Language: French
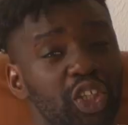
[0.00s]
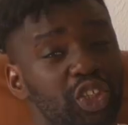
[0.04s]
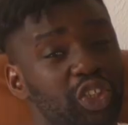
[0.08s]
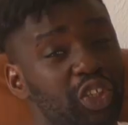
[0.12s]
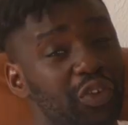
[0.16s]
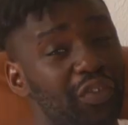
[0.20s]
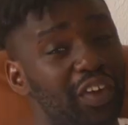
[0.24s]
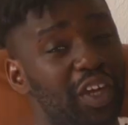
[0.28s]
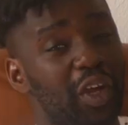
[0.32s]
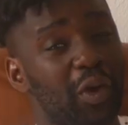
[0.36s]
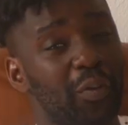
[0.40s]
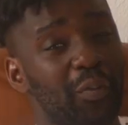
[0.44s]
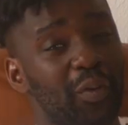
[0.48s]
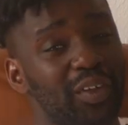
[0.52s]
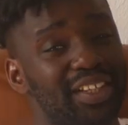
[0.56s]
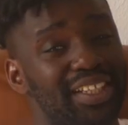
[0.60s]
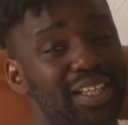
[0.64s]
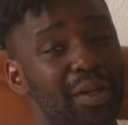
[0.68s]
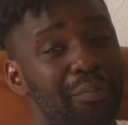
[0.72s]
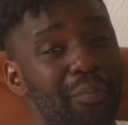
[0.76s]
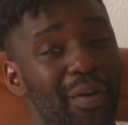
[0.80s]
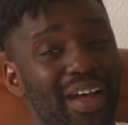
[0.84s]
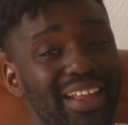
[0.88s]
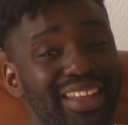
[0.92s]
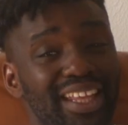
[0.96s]
Je vais
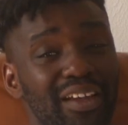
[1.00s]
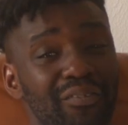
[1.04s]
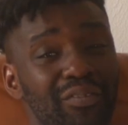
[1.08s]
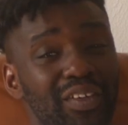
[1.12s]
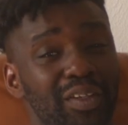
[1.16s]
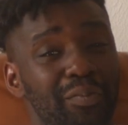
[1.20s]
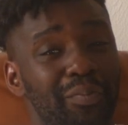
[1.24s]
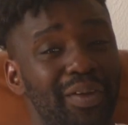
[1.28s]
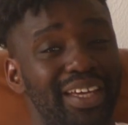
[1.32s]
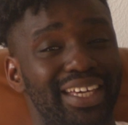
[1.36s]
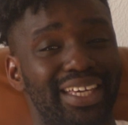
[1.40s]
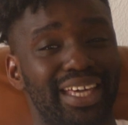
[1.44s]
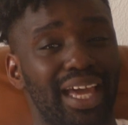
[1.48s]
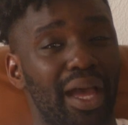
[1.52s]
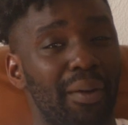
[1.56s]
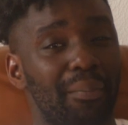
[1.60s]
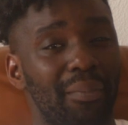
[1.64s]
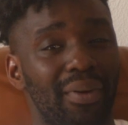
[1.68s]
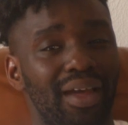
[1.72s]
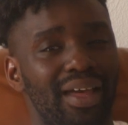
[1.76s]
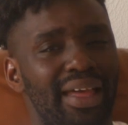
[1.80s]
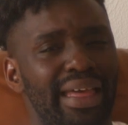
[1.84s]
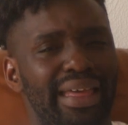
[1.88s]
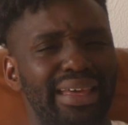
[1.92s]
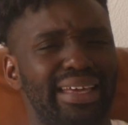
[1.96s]
commencer par David Beckham.
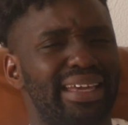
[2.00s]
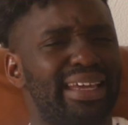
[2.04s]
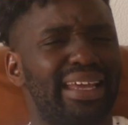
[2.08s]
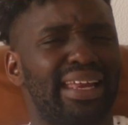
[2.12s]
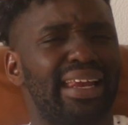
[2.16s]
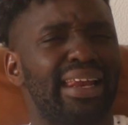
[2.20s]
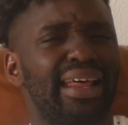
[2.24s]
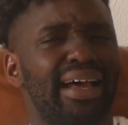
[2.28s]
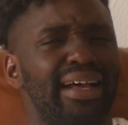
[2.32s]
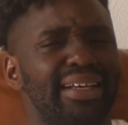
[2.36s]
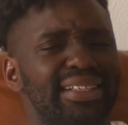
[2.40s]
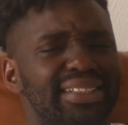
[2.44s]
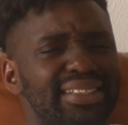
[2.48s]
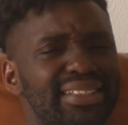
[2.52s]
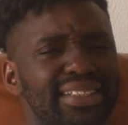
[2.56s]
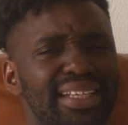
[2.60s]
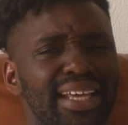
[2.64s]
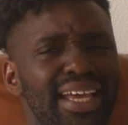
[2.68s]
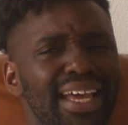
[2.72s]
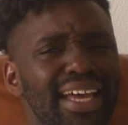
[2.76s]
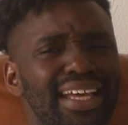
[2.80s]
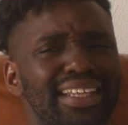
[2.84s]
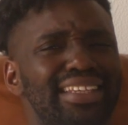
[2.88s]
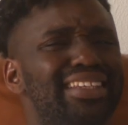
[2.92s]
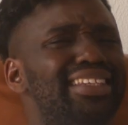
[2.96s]
Classe,
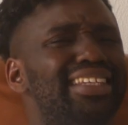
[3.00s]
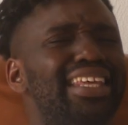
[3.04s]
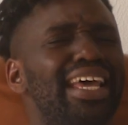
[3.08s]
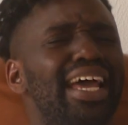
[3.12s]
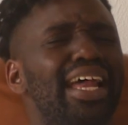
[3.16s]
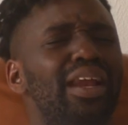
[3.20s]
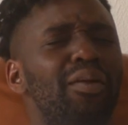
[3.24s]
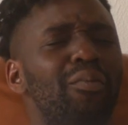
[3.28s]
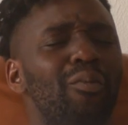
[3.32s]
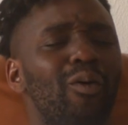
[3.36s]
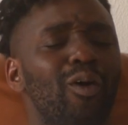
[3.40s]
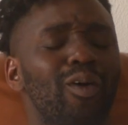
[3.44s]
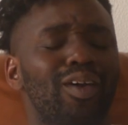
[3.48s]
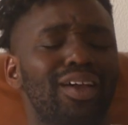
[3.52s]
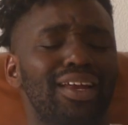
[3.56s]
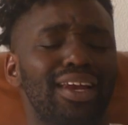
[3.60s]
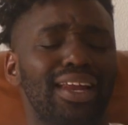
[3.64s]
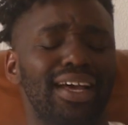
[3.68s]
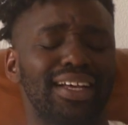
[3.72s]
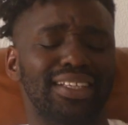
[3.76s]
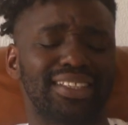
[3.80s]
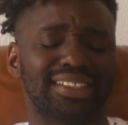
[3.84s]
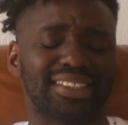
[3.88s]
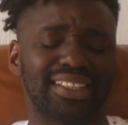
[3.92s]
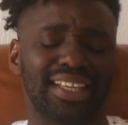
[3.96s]
tellement
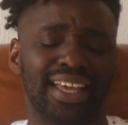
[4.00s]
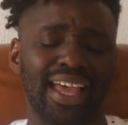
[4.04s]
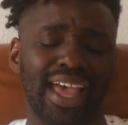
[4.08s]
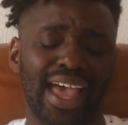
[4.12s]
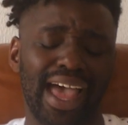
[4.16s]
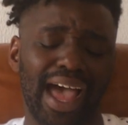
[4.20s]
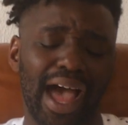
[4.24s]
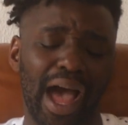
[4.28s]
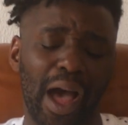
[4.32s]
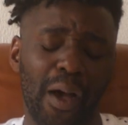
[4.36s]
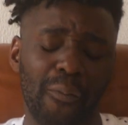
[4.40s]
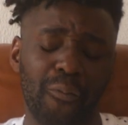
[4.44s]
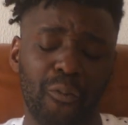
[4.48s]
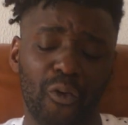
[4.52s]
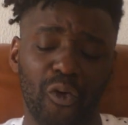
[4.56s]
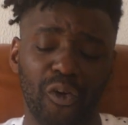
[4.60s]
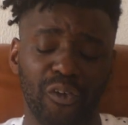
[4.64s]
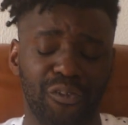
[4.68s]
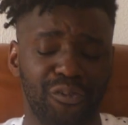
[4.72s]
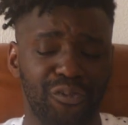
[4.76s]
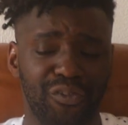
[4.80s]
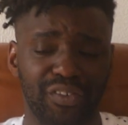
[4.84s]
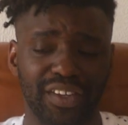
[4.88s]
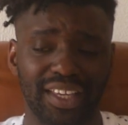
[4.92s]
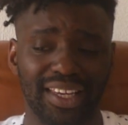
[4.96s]
classe un
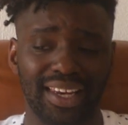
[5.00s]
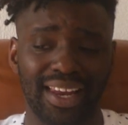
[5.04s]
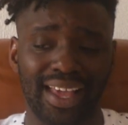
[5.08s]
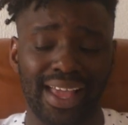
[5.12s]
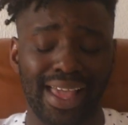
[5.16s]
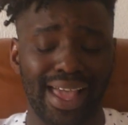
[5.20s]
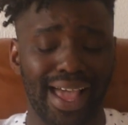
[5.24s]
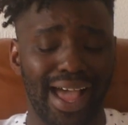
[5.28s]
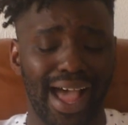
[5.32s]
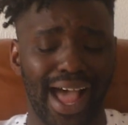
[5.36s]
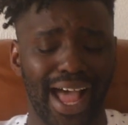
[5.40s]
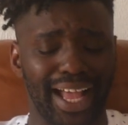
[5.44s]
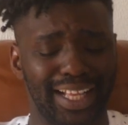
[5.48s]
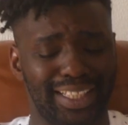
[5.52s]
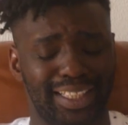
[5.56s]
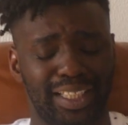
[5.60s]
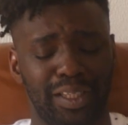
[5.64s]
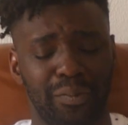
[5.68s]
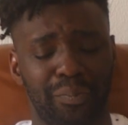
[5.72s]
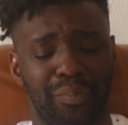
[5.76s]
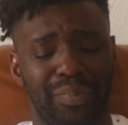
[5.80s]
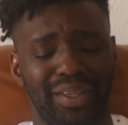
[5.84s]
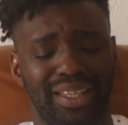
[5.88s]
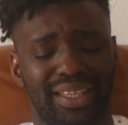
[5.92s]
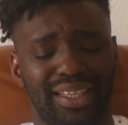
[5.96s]
profil
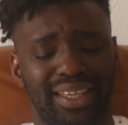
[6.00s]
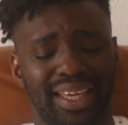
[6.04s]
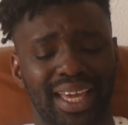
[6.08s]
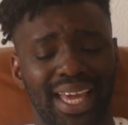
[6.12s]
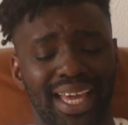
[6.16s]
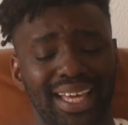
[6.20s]
atypique,